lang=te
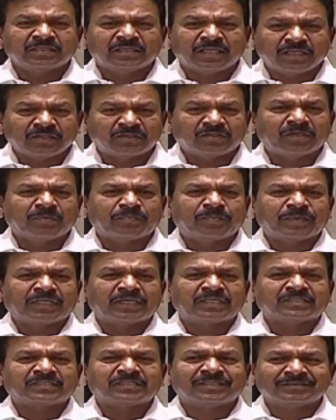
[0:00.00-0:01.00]
దళితుల
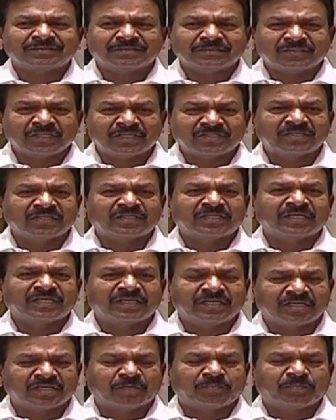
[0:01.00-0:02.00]
పట్ల చర్చ
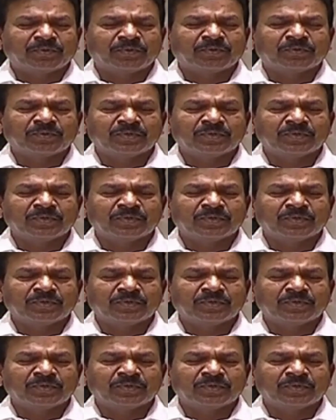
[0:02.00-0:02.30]
జరిగేటప్పుడు